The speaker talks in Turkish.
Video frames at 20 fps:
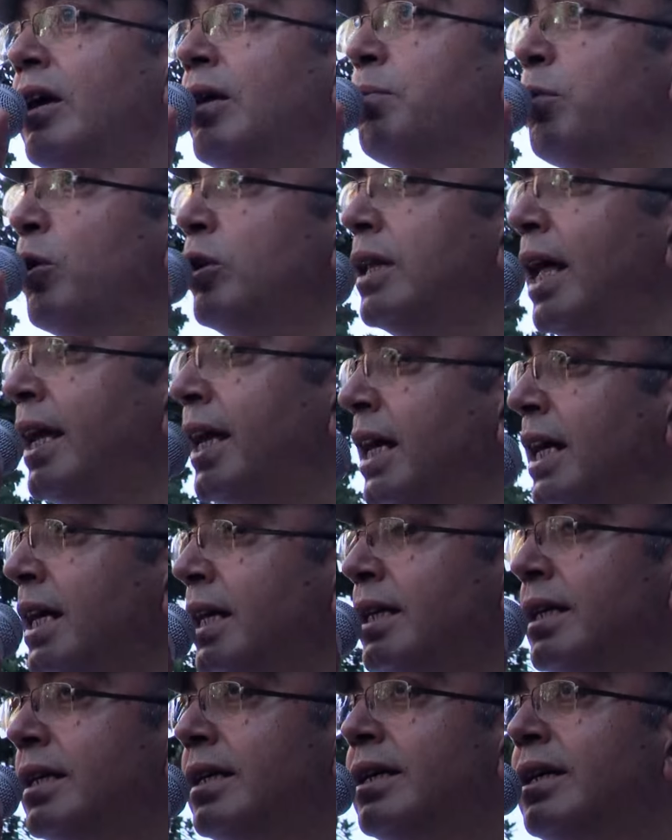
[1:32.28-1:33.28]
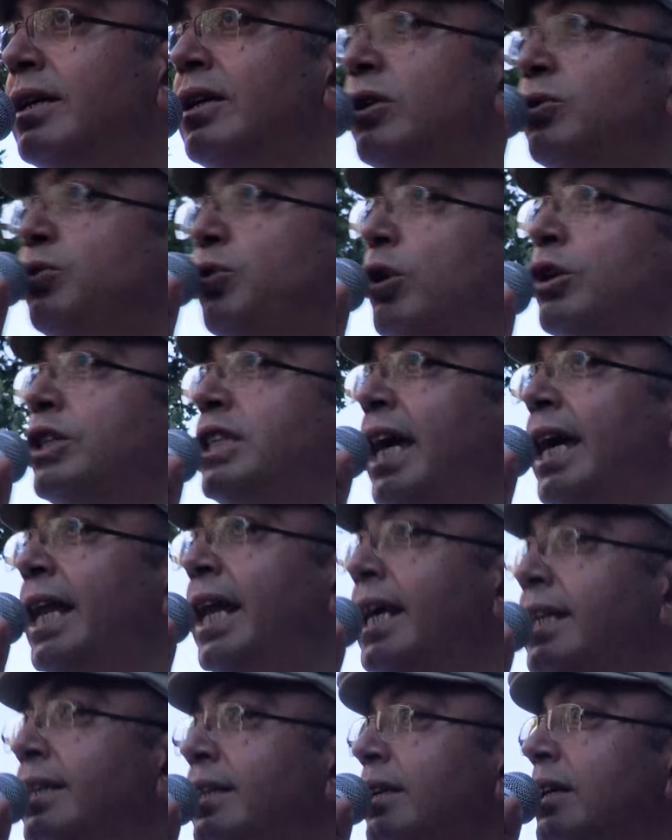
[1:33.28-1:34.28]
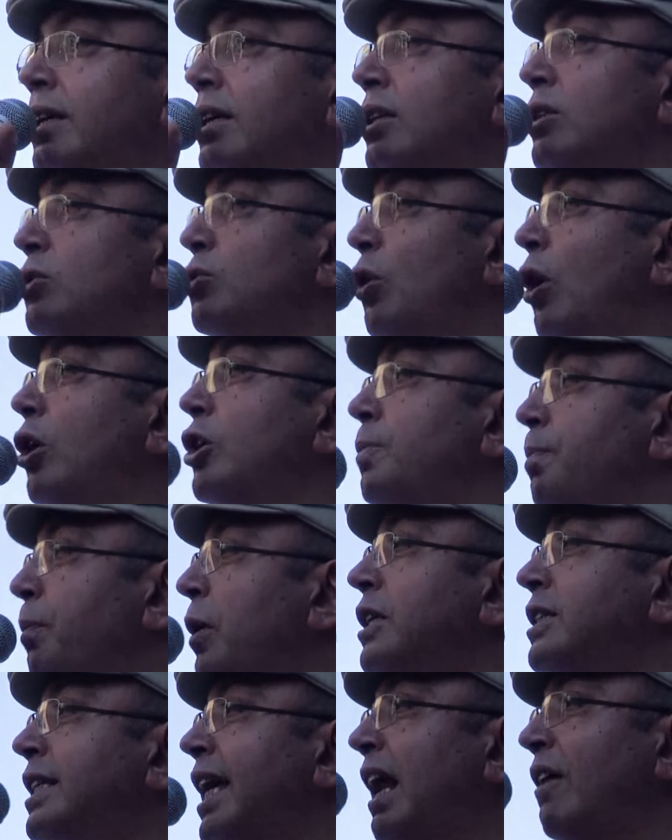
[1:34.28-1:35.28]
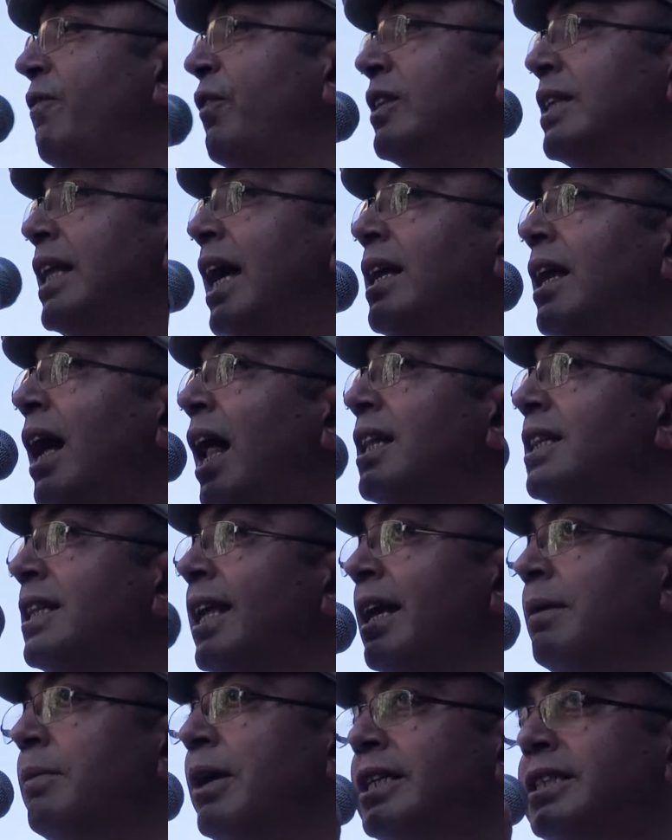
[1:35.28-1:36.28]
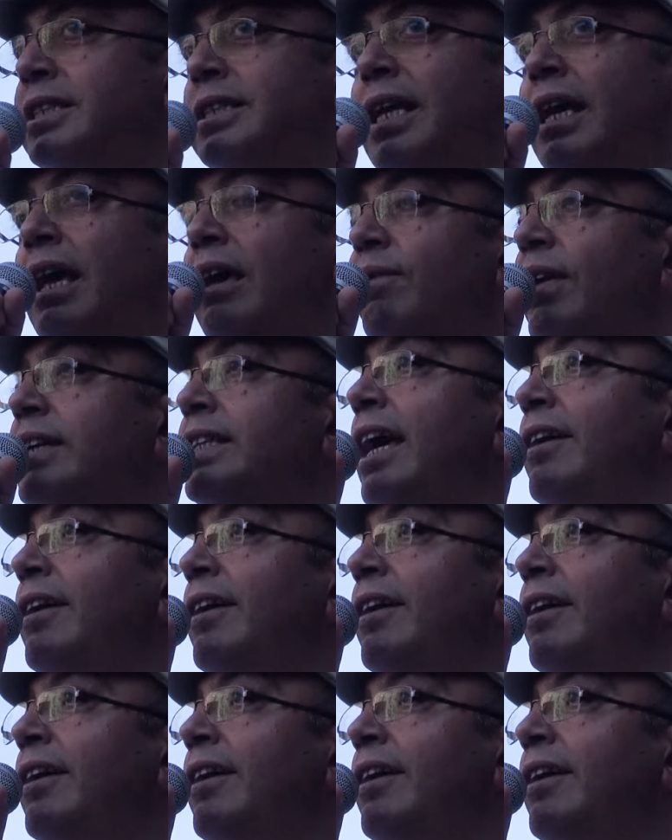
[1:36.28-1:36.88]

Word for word: Bunları Türkiye'nin dört bir tarafından halklarımız ve